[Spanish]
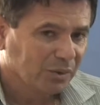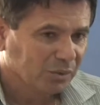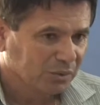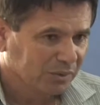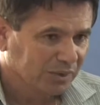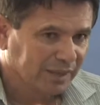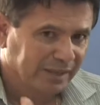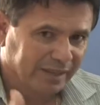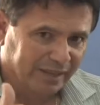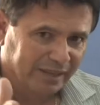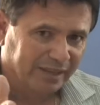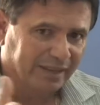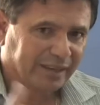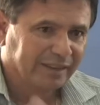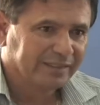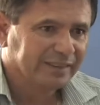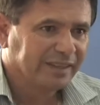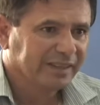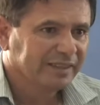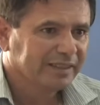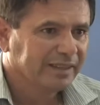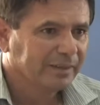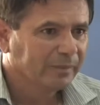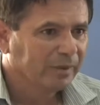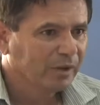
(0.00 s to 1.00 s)
a ustedes y gracias
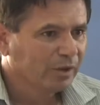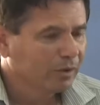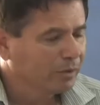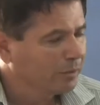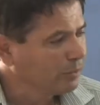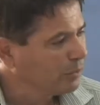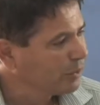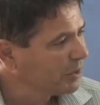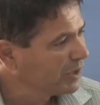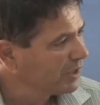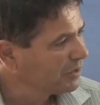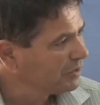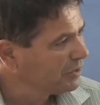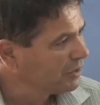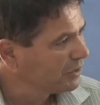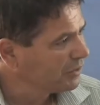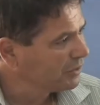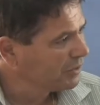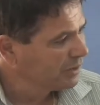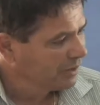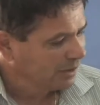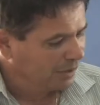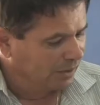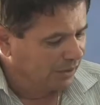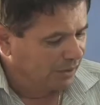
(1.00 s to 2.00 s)
a este medio de
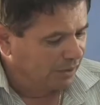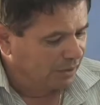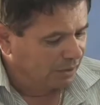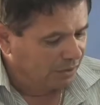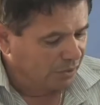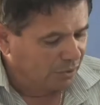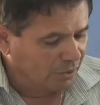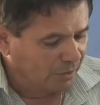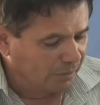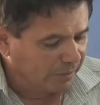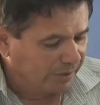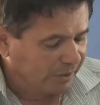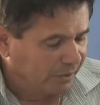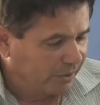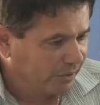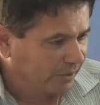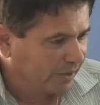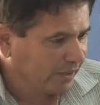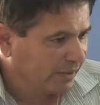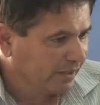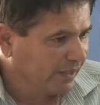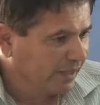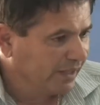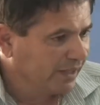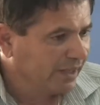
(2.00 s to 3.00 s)
comunicación, lo mejor
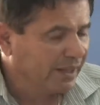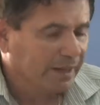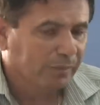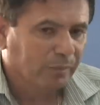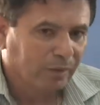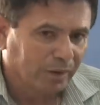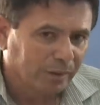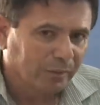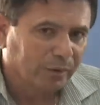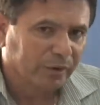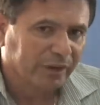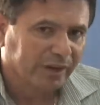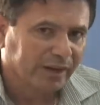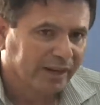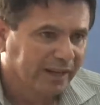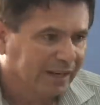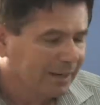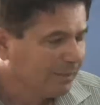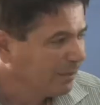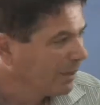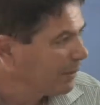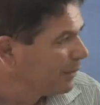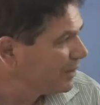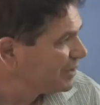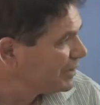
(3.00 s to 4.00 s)
que tiene es que podemos llegar
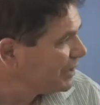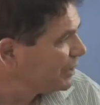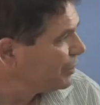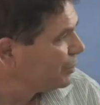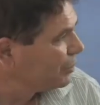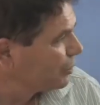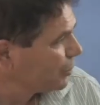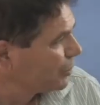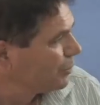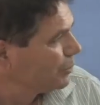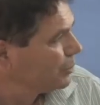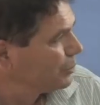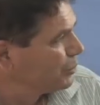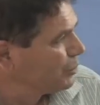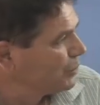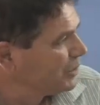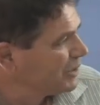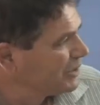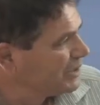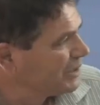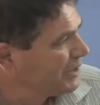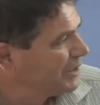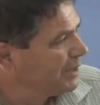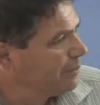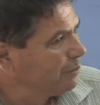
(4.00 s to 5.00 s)
a más vecinos, como tú
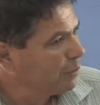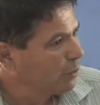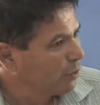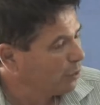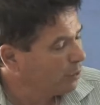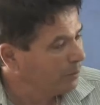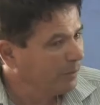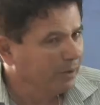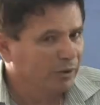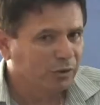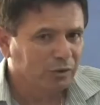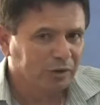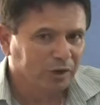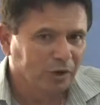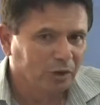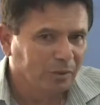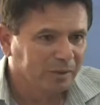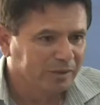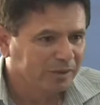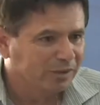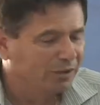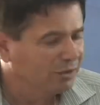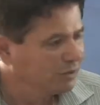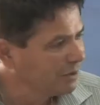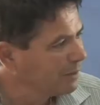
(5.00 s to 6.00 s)
dices, y por lo menos que los
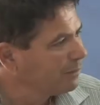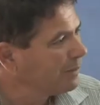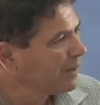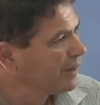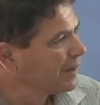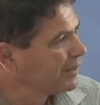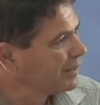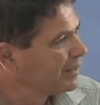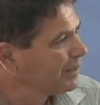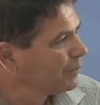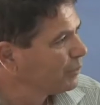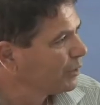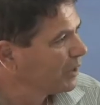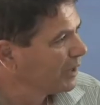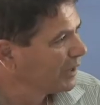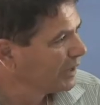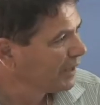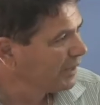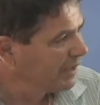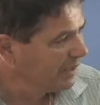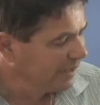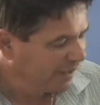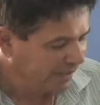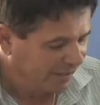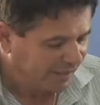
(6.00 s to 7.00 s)
vecinos sepan que estamos aquí
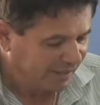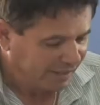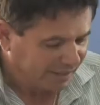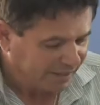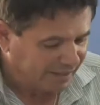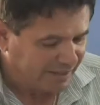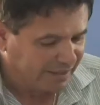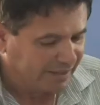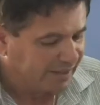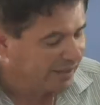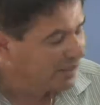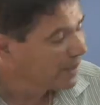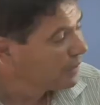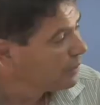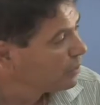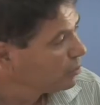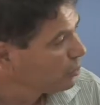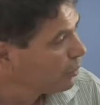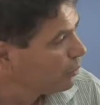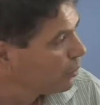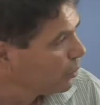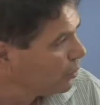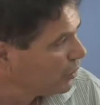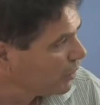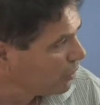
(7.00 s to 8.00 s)
aquí y que
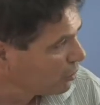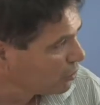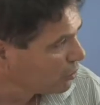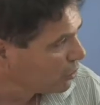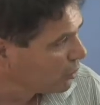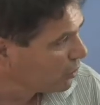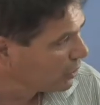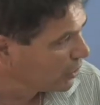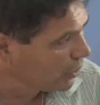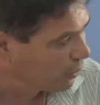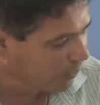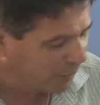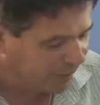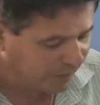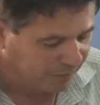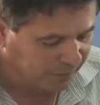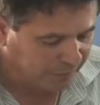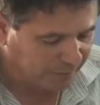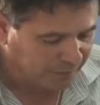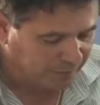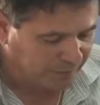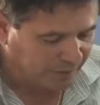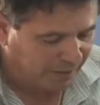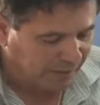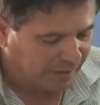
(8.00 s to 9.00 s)
somos una opción de gobierno.
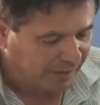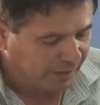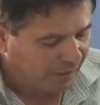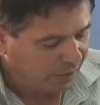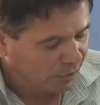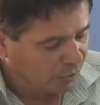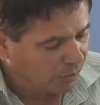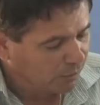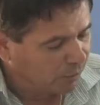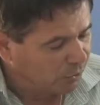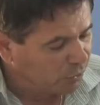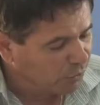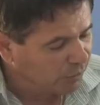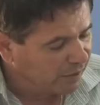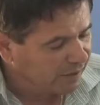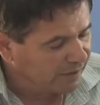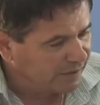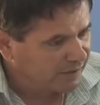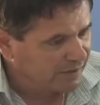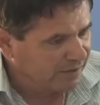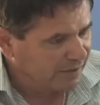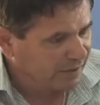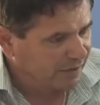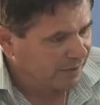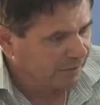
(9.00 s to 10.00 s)
Como tú bien
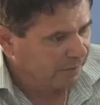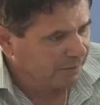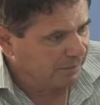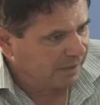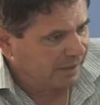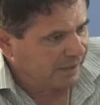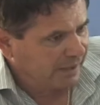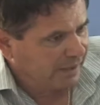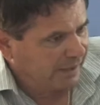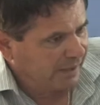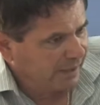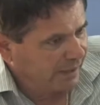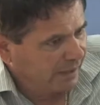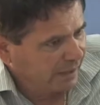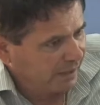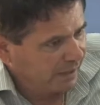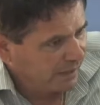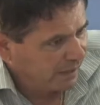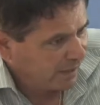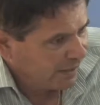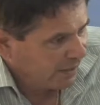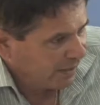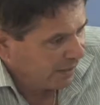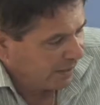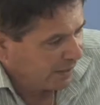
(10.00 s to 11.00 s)
dices, más que
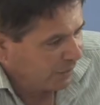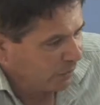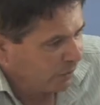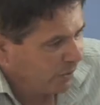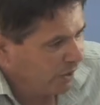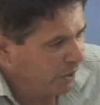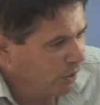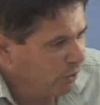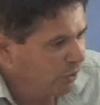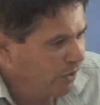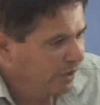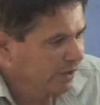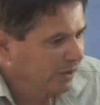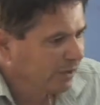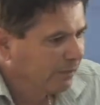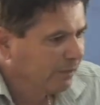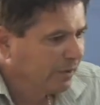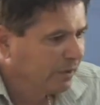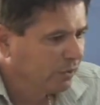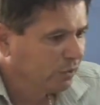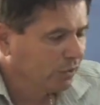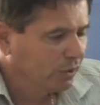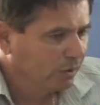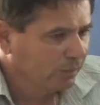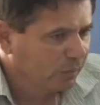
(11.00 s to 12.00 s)
eh, reunirnos, que
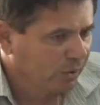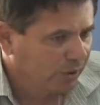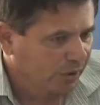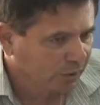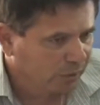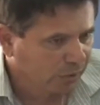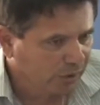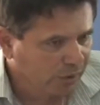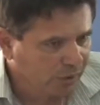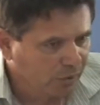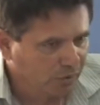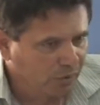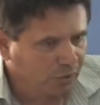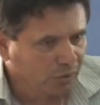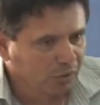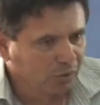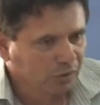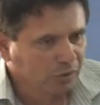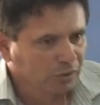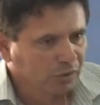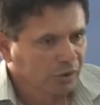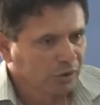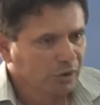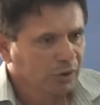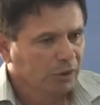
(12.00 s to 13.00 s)
también nos hemos reunido
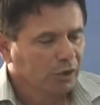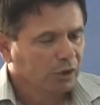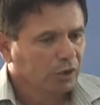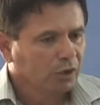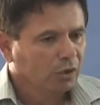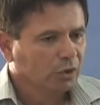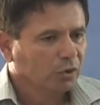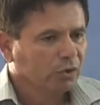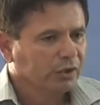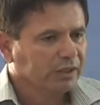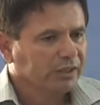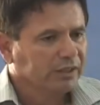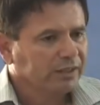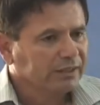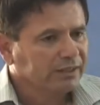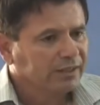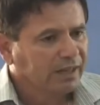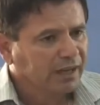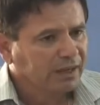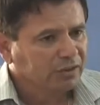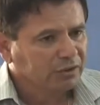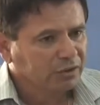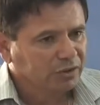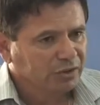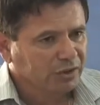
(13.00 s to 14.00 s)
con,
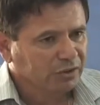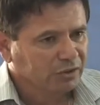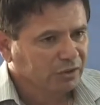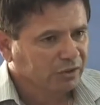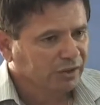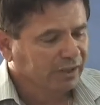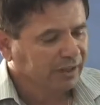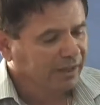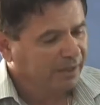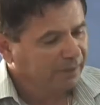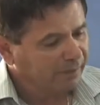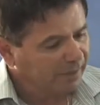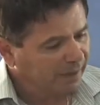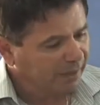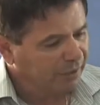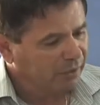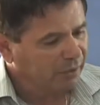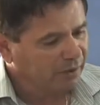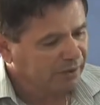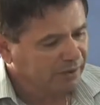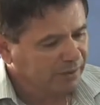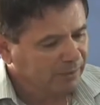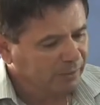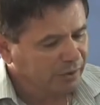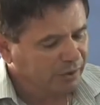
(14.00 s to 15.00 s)
distintas asociaciones y demás, y
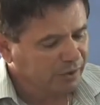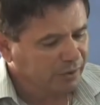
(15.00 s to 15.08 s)
nos estamos